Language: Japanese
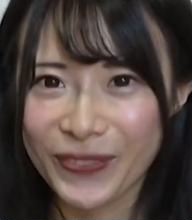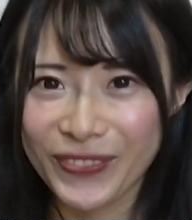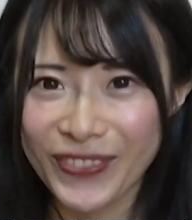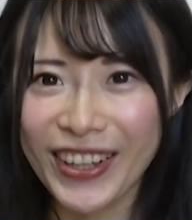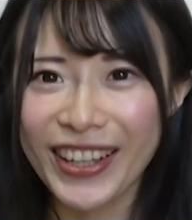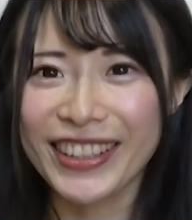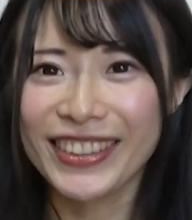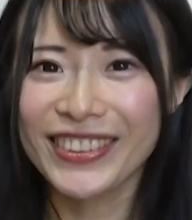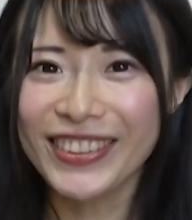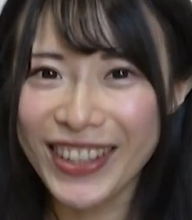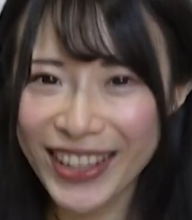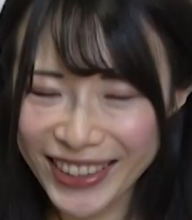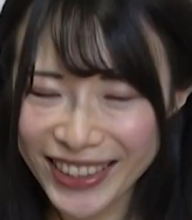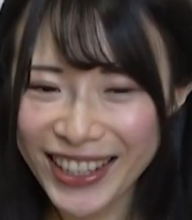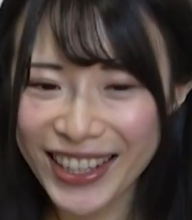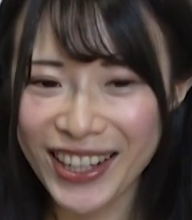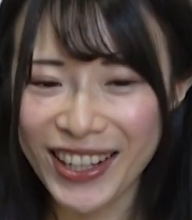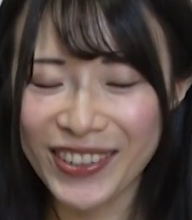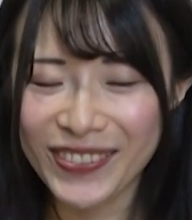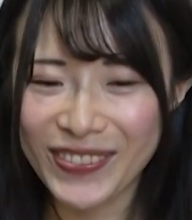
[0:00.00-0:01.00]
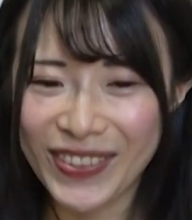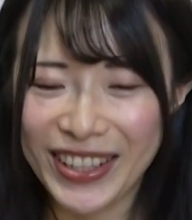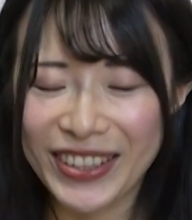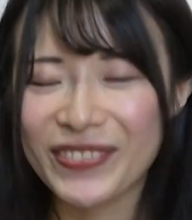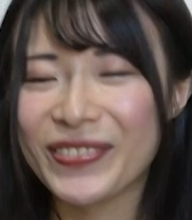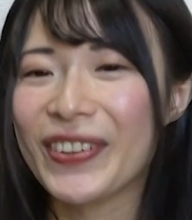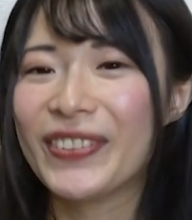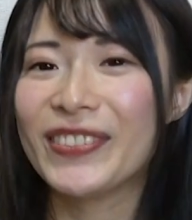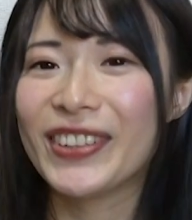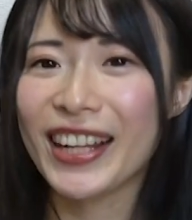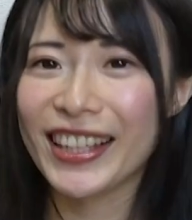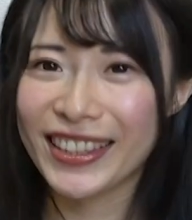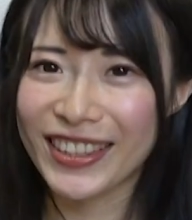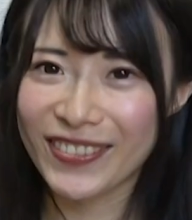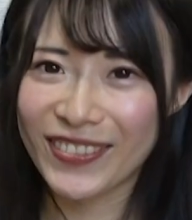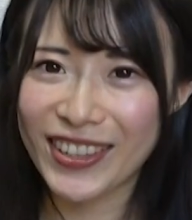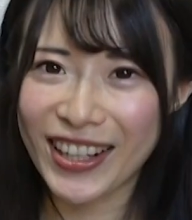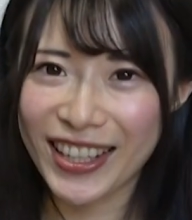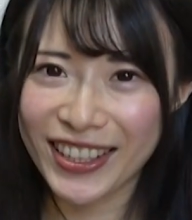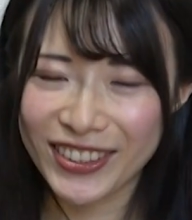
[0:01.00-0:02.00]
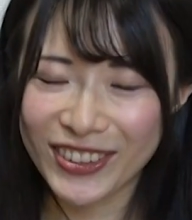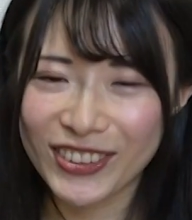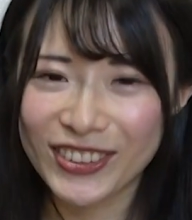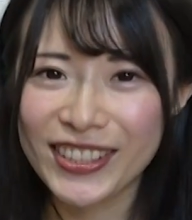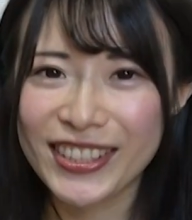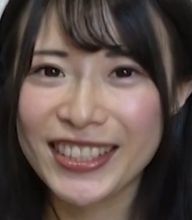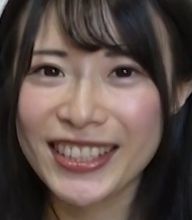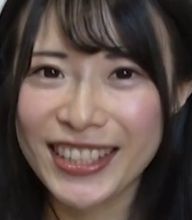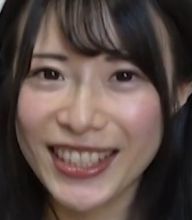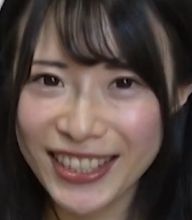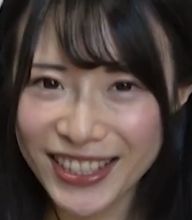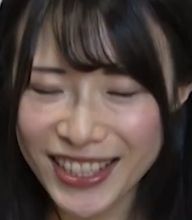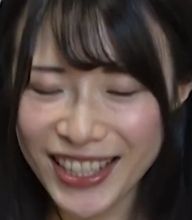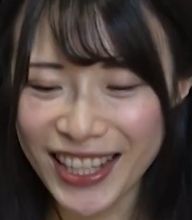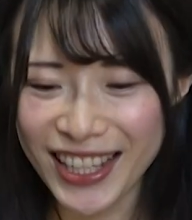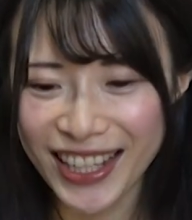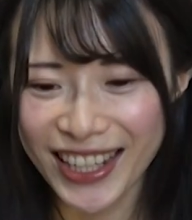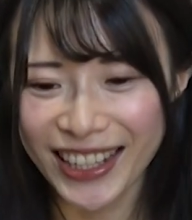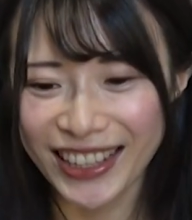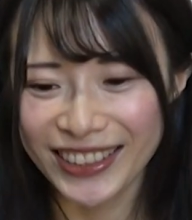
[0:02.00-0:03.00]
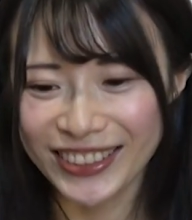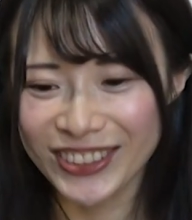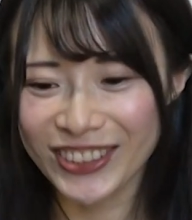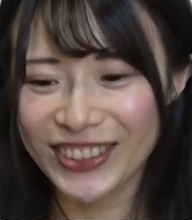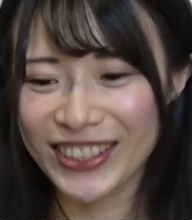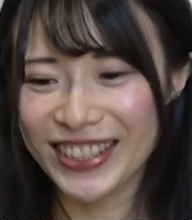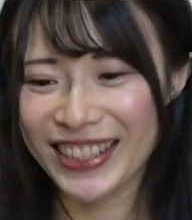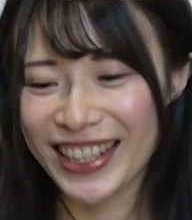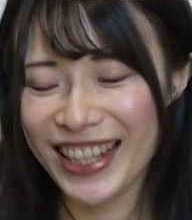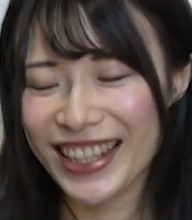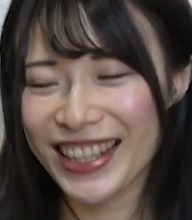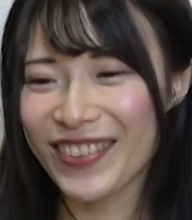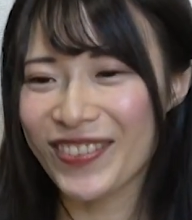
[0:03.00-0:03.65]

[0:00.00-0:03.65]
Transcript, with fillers: まあ、よかったら、まあ、いっぱいもらってもらえると嬉しいですし、そうですね。